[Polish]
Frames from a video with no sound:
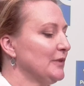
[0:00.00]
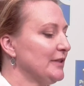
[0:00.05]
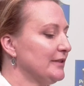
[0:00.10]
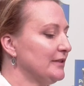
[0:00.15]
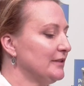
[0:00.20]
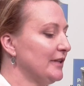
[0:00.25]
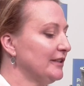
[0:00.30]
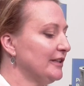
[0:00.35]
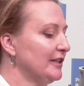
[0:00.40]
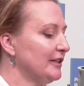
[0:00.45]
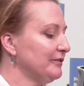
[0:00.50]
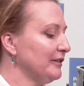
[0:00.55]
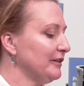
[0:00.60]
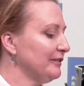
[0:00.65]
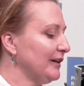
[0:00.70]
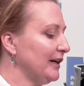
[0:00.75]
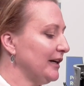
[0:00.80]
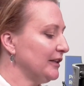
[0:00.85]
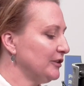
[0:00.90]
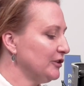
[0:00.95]
y,
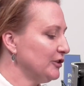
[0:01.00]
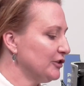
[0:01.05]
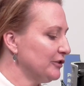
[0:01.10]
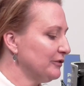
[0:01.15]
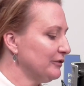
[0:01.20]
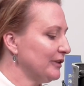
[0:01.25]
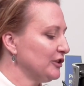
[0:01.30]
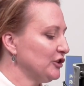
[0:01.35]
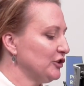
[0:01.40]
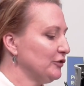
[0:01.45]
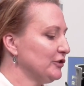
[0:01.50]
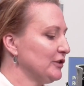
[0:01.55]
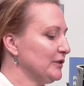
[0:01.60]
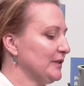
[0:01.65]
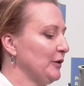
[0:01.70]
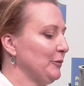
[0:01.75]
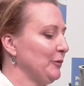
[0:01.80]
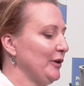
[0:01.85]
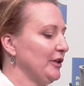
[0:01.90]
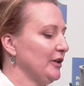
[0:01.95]
zdenerwowani, że właśnie
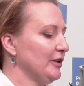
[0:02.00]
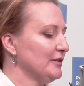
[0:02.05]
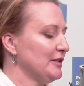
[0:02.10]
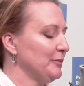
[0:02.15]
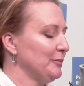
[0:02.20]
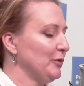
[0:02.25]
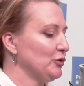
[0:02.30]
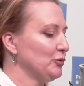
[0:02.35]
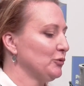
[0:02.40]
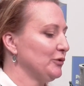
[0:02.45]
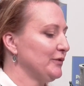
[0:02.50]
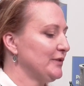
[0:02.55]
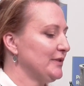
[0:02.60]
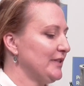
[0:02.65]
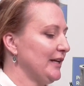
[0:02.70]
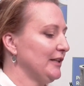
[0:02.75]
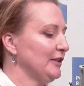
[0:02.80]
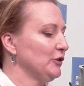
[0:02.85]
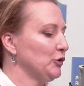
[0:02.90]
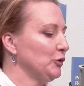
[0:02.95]
wszystkie pieniądze poszły w
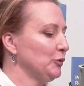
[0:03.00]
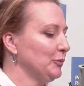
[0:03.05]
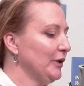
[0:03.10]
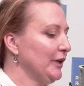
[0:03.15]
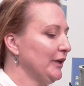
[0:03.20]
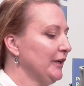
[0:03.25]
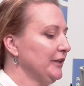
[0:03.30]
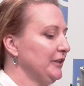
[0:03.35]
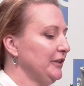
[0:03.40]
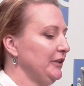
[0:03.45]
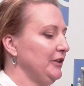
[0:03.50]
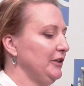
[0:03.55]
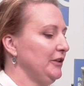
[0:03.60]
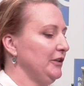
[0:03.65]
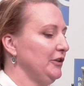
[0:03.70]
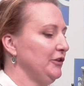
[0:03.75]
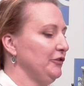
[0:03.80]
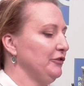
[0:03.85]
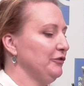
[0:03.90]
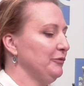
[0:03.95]
centrum
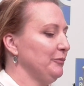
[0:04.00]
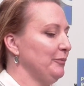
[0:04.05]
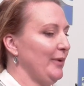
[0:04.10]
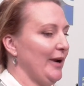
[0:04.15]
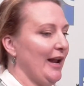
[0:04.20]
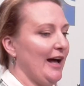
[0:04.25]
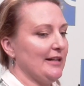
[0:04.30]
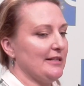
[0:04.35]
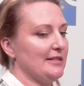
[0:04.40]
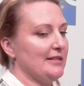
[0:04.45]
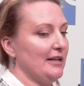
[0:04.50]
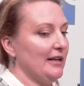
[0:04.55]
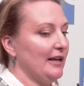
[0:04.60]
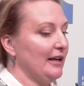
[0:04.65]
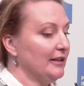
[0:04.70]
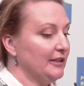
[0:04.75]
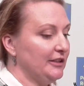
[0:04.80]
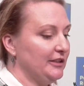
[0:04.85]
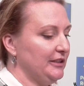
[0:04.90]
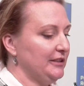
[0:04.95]
i, i w
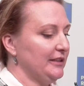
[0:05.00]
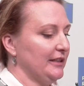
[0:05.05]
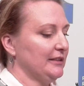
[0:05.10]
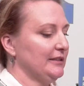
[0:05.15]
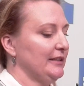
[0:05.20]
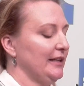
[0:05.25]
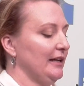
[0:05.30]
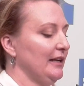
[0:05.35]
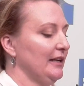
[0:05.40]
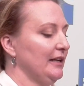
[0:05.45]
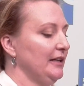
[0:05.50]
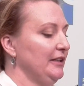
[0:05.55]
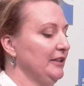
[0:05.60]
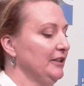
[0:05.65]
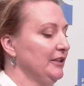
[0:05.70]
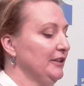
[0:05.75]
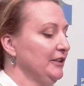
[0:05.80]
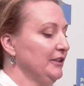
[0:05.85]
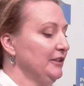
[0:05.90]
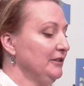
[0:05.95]
place i tak dalej.
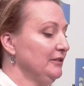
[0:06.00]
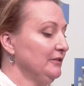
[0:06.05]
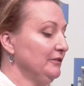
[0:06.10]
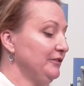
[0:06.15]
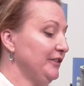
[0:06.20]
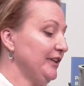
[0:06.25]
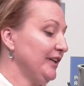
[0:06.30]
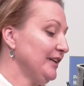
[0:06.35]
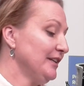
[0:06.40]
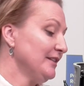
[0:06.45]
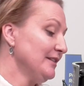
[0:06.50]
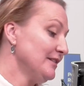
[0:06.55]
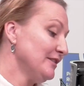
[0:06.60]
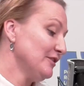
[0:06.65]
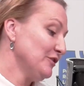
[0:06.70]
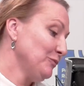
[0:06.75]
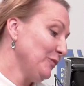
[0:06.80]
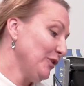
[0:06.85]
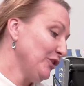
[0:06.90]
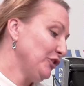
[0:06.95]
Więc
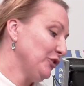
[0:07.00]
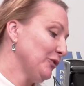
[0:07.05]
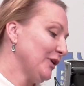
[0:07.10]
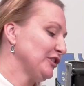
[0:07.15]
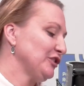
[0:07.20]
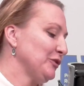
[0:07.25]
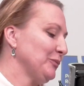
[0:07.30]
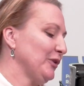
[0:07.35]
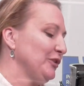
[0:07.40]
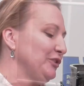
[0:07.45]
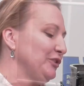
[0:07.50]
zmieniła się